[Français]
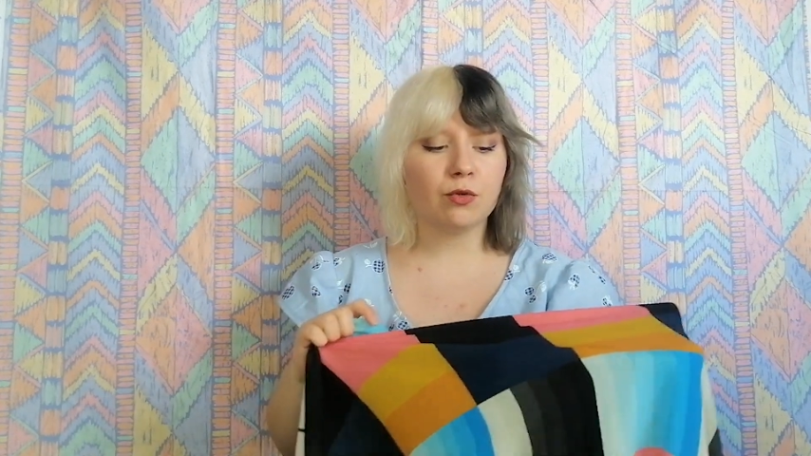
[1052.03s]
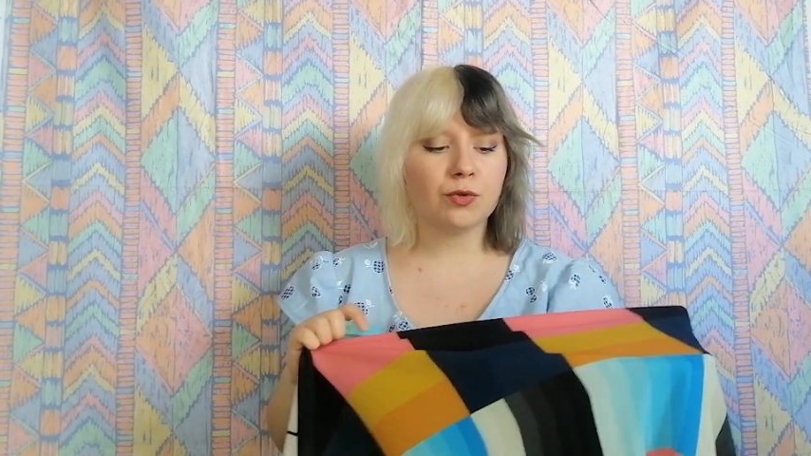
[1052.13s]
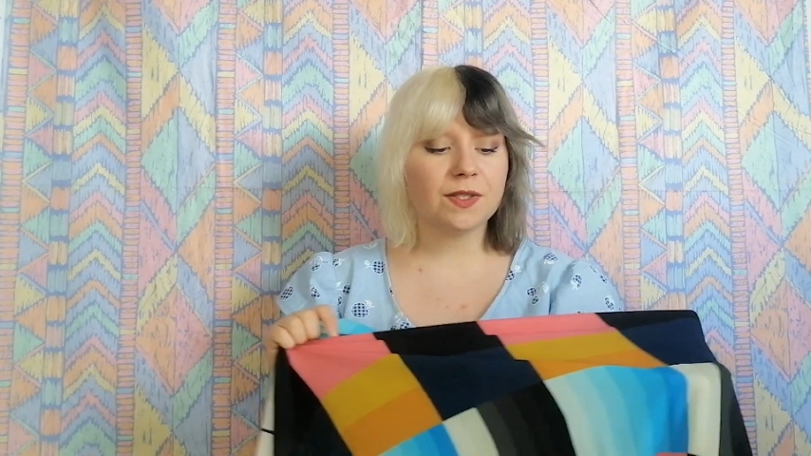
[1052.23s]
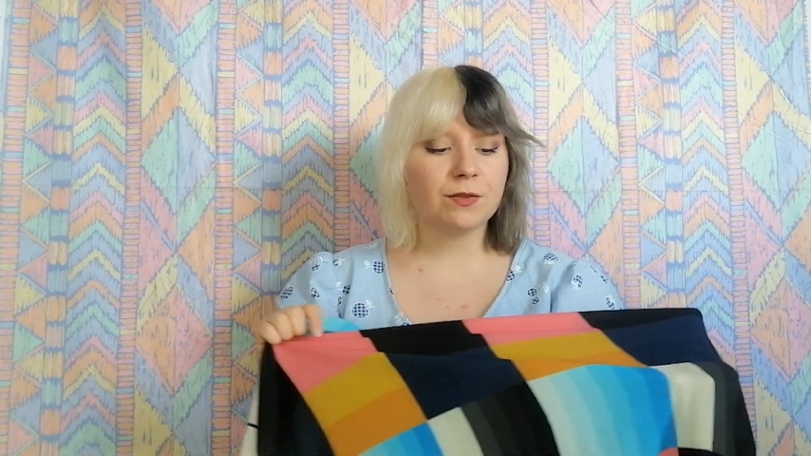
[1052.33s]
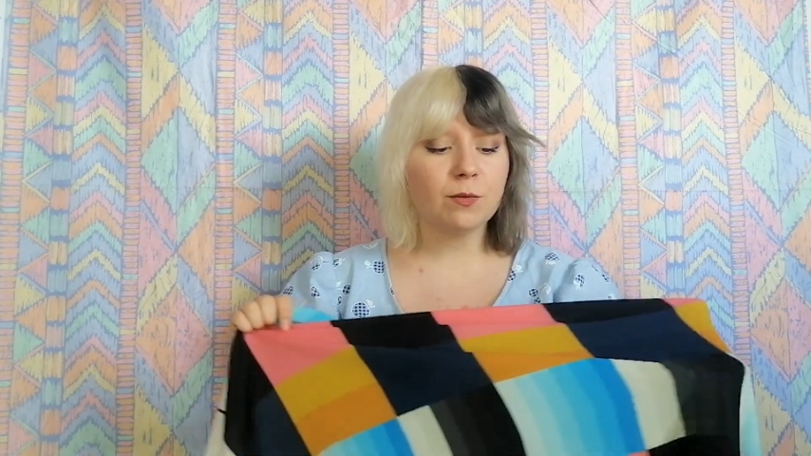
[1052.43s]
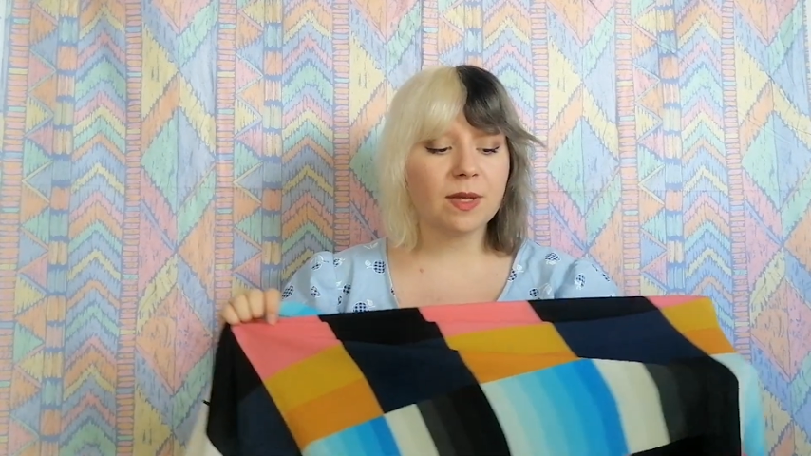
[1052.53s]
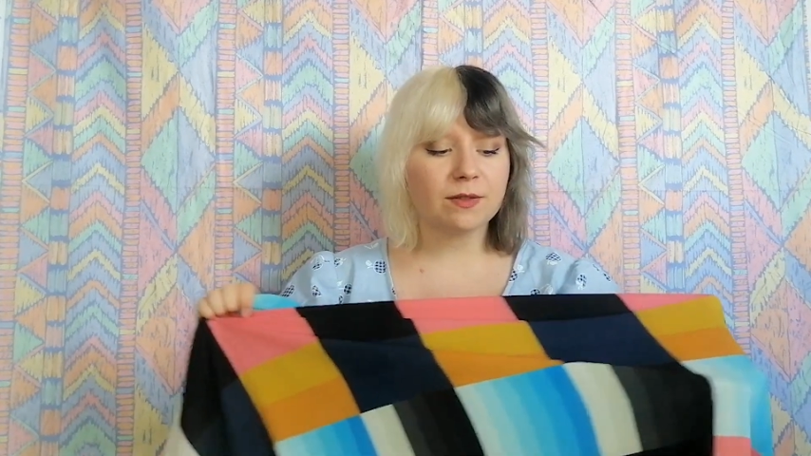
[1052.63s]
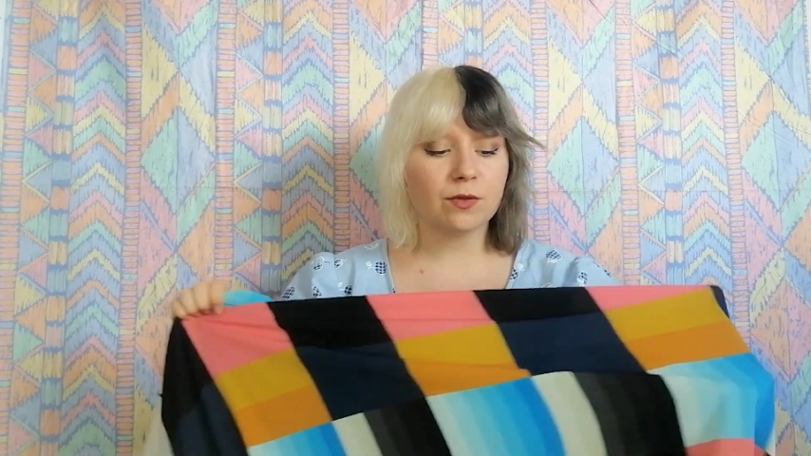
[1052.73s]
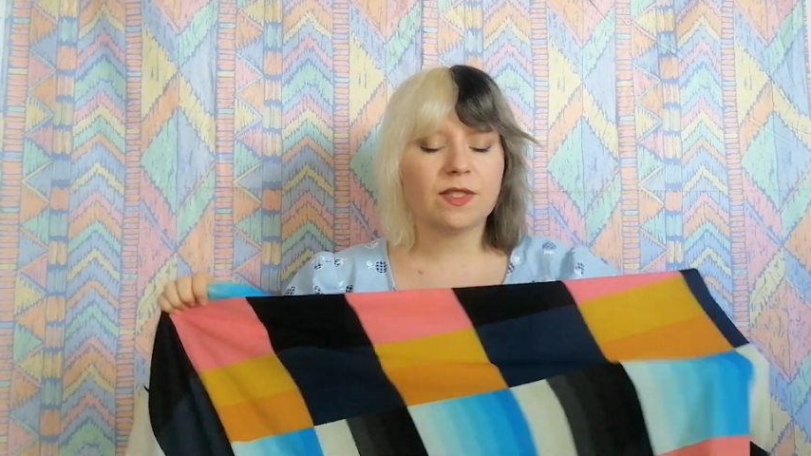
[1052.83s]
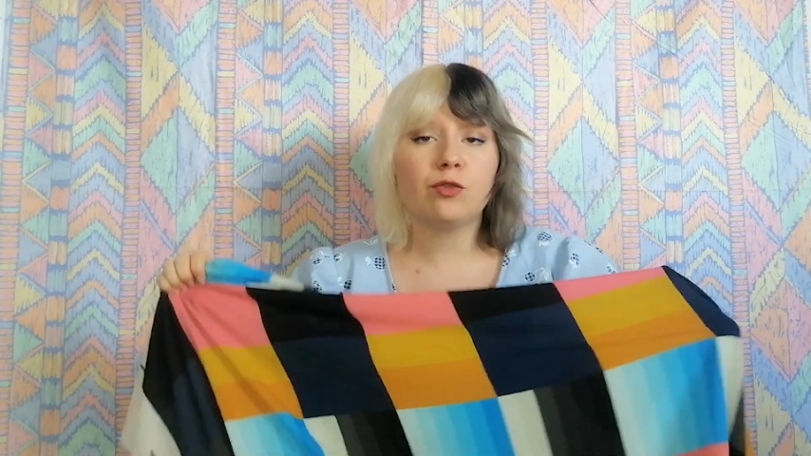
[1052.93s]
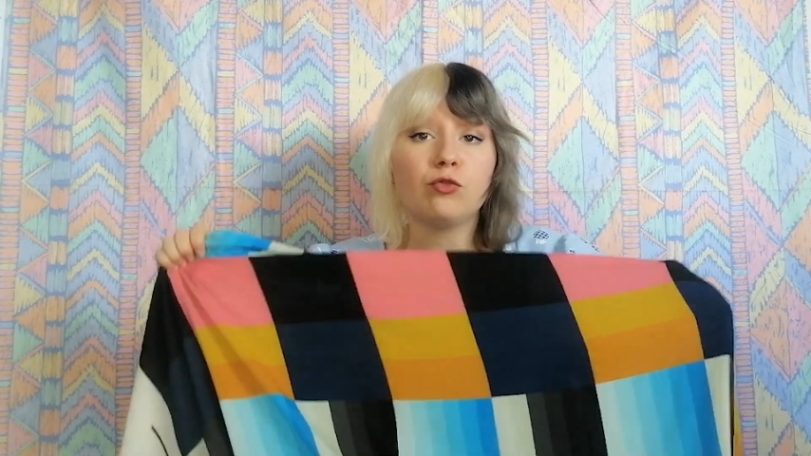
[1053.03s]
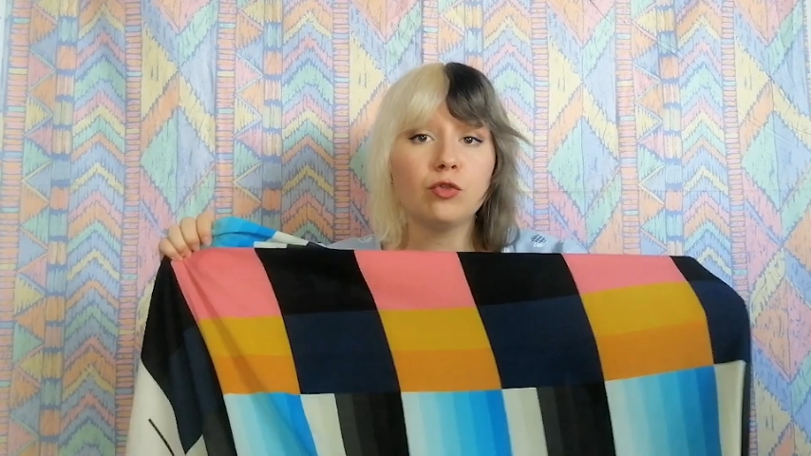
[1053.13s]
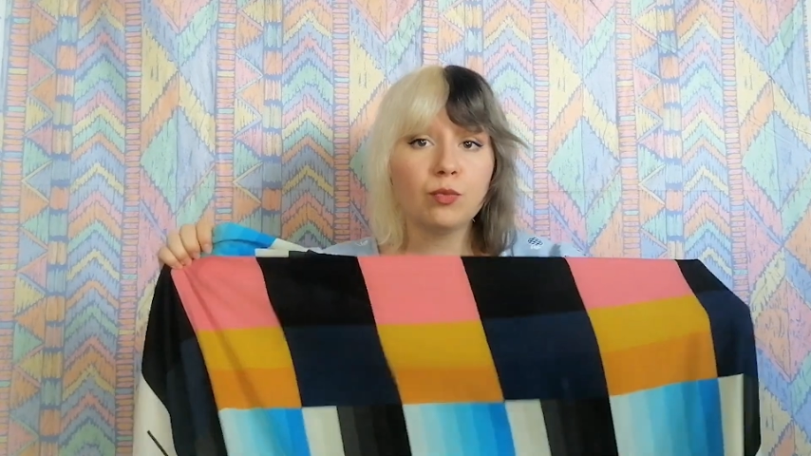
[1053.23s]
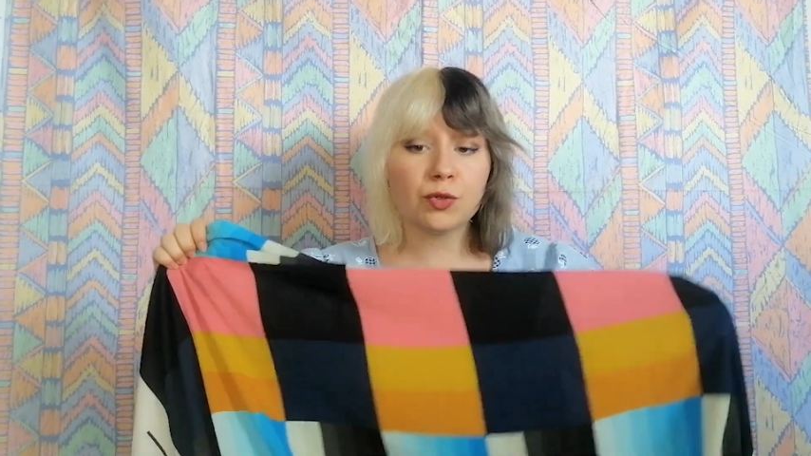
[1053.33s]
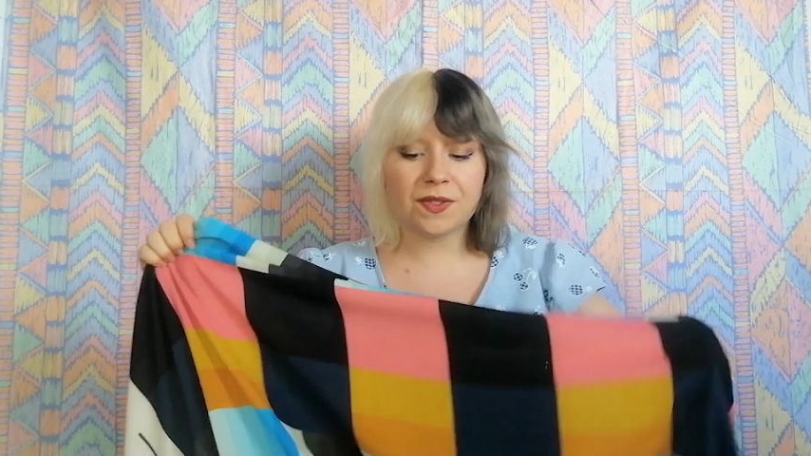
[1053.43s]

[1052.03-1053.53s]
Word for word: le tissu parce que si je coupe le